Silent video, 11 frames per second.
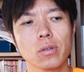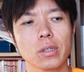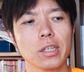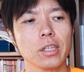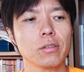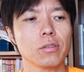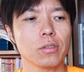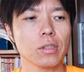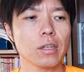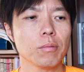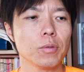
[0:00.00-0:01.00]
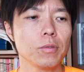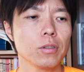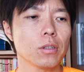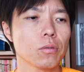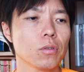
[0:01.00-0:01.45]
切り崩すあれ部
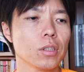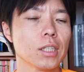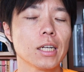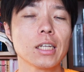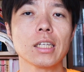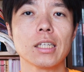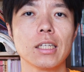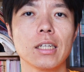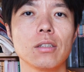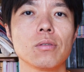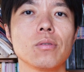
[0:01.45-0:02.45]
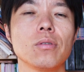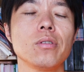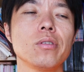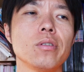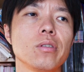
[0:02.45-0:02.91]
分点を取りに行かなきゃいけないっていうそう
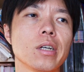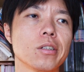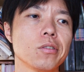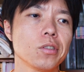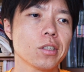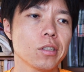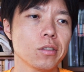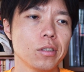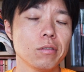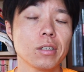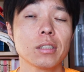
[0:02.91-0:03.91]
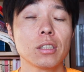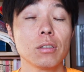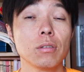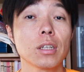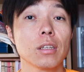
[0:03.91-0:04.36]
いう学習の仕方を
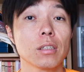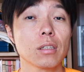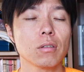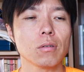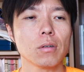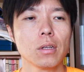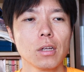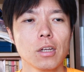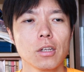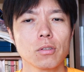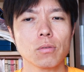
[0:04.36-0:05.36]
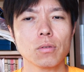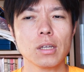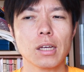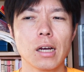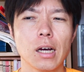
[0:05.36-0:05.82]
するわけですけどそこ
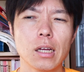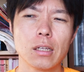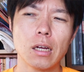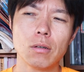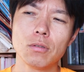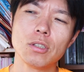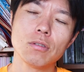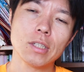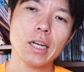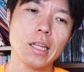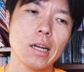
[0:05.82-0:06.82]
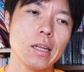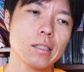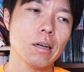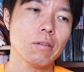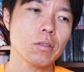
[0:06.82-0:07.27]
でああのうちの誰々
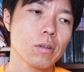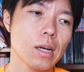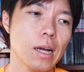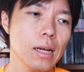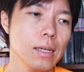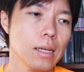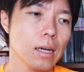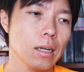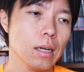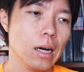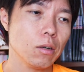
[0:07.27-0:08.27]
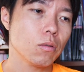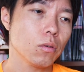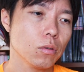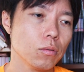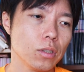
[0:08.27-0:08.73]
ちゃんはとかあれあの
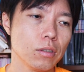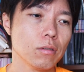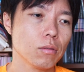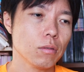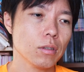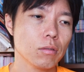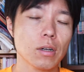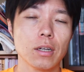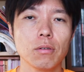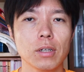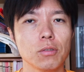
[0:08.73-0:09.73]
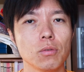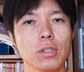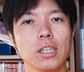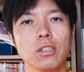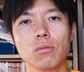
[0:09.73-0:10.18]
子とうちの子はとか要は相
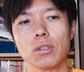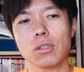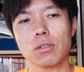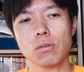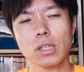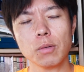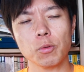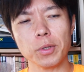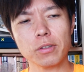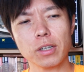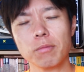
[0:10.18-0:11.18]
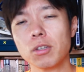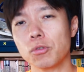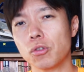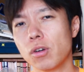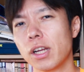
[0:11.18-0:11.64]
対思考ですねそんなもん見比べて
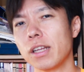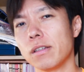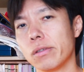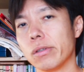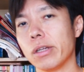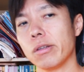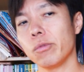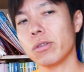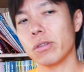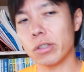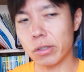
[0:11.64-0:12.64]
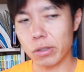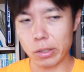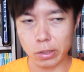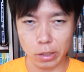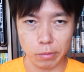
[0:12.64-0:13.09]
もしょうがないんですよだって持ってる資質
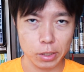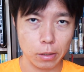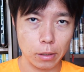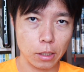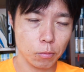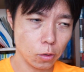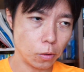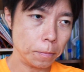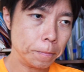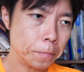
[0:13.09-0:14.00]
は違いますからでも